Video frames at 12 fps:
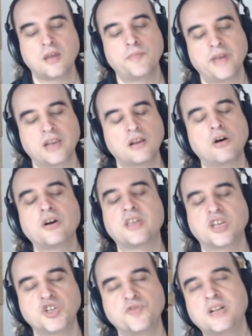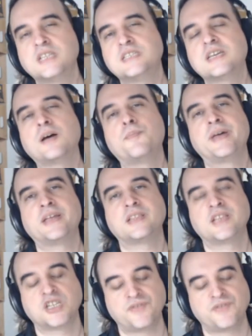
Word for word: Fait que, ok, je vais le dire maintenant,